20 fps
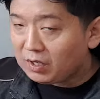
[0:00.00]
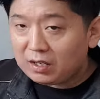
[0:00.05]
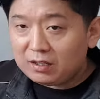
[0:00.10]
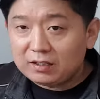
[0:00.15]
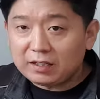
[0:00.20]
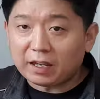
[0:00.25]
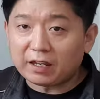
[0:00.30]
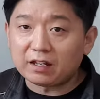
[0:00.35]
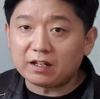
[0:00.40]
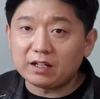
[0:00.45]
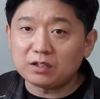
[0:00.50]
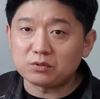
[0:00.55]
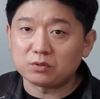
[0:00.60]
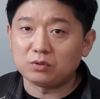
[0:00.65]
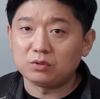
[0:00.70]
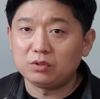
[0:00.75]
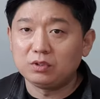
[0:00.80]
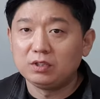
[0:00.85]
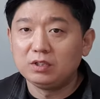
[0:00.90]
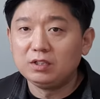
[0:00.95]
얘기를 해줘.
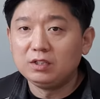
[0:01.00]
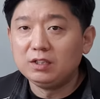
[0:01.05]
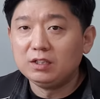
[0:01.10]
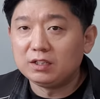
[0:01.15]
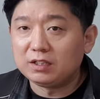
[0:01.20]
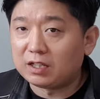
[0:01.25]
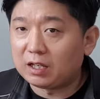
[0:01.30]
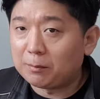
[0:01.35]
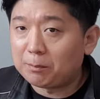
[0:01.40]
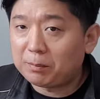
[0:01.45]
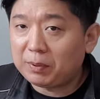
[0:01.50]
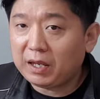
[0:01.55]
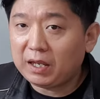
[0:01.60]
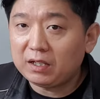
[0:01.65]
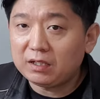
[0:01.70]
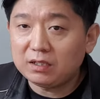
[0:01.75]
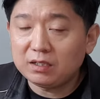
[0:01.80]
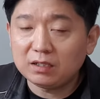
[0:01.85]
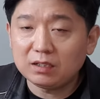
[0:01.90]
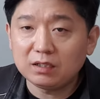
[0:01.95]
이게
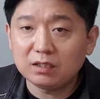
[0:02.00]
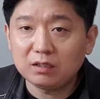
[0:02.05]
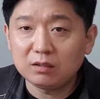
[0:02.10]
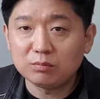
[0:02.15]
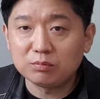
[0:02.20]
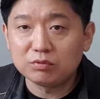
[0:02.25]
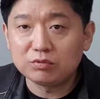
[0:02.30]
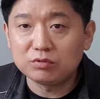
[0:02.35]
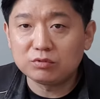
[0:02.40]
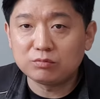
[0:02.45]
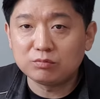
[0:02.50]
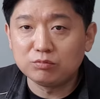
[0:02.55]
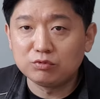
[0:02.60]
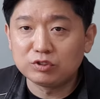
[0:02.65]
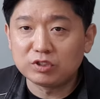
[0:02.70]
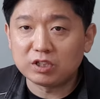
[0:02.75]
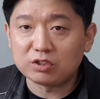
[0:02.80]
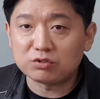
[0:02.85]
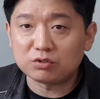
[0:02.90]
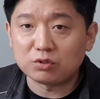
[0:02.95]
팬일
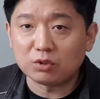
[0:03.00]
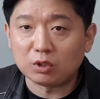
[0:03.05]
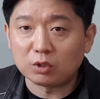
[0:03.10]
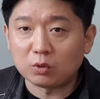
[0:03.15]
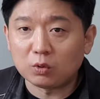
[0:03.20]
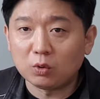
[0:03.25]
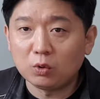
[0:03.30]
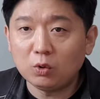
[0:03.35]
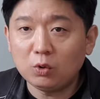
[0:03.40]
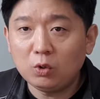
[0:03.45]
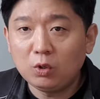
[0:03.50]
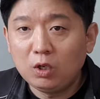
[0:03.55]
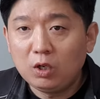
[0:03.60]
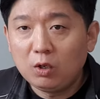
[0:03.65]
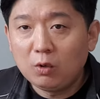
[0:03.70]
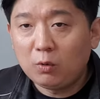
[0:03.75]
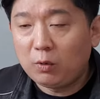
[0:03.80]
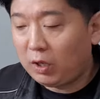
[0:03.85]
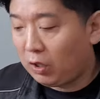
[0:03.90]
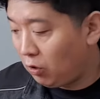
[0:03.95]
문제일 수도 있고
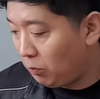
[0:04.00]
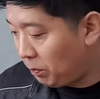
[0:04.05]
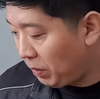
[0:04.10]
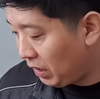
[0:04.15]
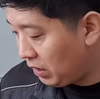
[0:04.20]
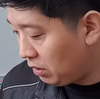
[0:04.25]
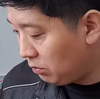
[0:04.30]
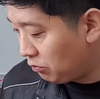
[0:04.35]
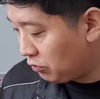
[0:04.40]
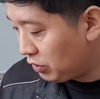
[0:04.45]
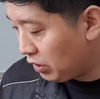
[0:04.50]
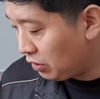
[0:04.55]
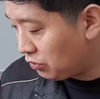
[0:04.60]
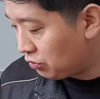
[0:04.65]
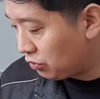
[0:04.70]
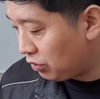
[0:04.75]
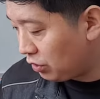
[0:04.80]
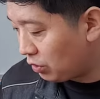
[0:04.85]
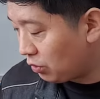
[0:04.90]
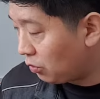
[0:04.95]
페로판이 문제일
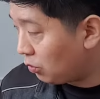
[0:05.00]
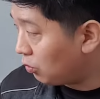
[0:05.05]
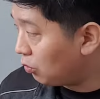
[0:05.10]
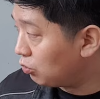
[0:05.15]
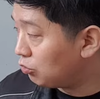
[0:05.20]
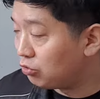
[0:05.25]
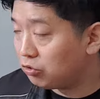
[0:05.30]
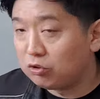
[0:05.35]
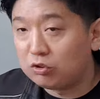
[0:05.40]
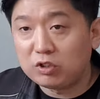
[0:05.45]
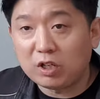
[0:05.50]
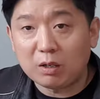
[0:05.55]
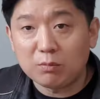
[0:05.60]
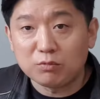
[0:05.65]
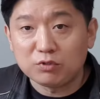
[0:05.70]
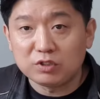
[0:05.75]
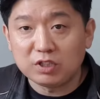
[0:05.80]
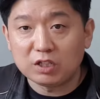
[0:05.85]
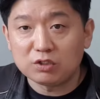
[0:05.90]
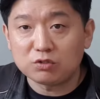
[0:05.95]
수도 있고 둘 다
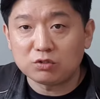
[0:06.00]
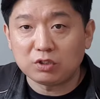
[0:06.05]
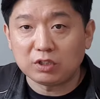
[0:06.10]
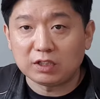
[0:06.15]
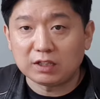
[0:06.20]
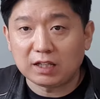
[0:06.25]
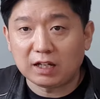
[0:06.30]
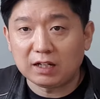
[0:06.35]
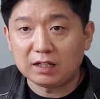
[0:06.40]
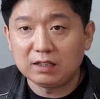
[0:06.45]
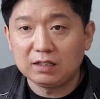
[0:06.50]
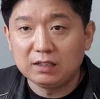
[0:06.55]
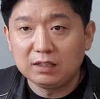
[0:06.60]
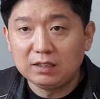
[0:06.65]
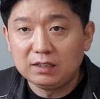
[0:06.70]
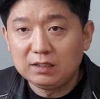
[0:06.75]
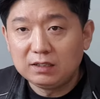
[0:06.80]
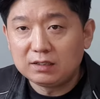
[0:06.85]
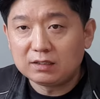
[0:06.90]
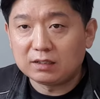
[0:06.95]
문제일 수도 있다.
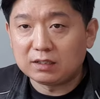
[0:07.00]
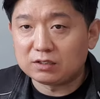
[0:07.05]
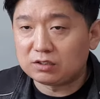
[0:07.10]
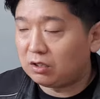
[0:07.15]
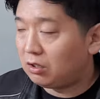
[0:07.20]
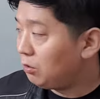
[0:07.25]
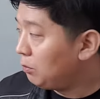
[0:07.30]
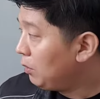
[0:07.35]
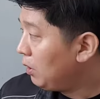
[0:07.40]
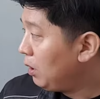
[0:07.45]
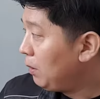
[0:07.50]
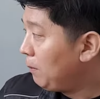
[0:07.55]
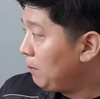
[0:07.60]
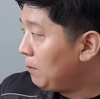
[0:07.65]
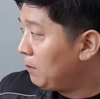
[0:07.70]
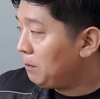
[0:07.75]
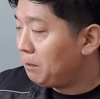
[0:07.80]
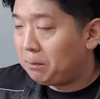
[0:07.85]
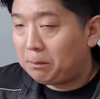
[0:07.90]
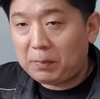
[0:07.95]
그래서
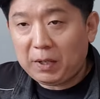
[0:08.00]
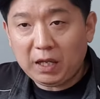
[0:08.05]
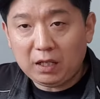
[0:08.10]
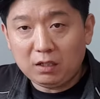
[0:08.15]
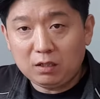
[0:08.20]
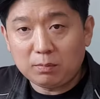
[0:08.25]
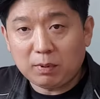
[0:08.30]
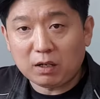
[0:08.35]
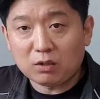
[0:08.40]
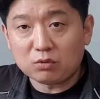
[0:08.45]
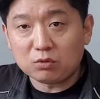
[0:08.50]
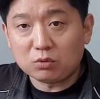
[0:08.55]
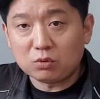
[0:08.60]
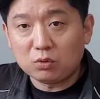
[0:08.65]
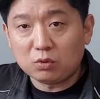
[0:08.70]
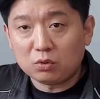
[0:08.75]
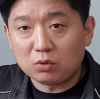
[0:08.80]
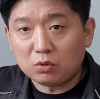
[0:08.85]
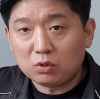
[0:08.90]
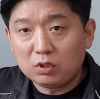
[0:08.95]
펜을
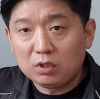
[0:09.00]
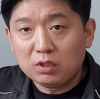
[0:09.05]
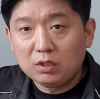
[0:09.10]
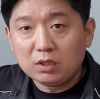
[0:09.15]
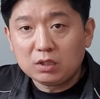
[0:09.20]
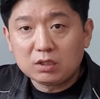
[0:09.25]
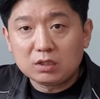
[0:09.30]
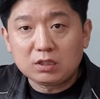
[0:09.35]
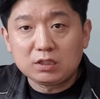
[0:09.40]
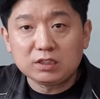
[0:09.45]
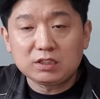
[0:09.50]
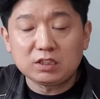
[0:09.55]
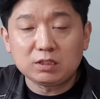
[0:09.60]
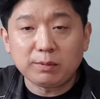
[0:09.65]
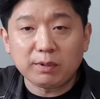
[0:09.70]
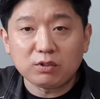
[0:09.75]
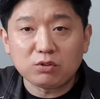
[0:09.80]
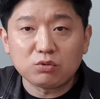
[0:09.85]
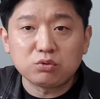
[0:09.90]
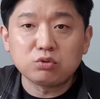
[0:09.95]
바꾸고 그
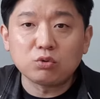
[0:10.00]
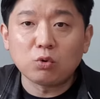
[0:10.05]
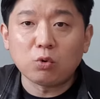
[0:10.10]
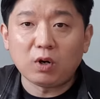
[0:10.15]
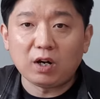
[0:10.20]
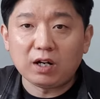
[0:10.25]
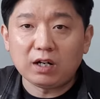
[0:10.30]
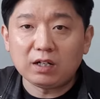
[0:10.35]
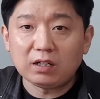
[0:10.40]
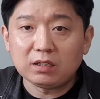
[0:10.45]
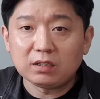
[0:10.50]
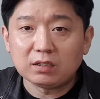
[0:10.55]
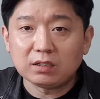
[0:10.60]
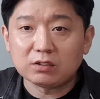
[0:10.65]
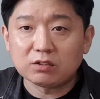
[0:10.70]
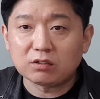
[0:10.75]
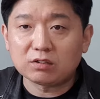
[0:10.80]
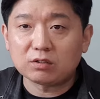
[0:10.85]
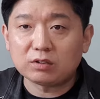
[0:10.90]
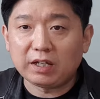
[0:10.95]
집에 두고 와.
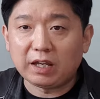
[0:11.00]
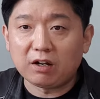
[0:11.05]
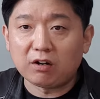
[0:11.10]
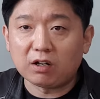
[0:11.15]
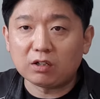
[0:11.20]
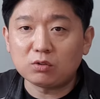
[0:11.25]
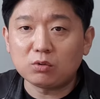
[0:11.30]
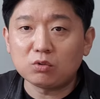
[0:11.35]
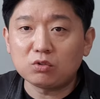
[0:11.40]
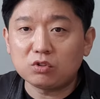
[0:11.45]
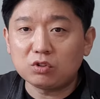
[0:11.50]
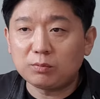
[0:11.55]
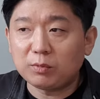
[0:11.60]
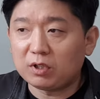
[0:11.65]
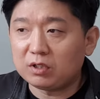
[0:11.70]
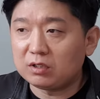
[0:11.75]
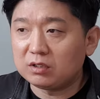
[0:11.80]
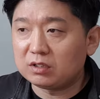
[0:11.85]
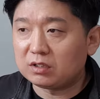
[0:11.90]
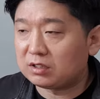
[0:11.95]
그래서 에러가 또
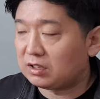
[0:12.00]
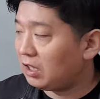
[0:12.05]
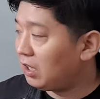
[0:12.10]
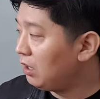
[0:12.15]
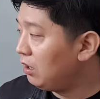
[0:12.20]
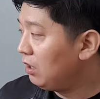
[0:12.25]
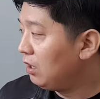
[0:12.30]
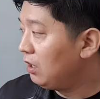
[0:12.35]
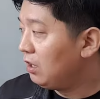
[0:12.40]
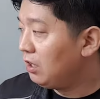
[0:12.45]
뜨면은 그때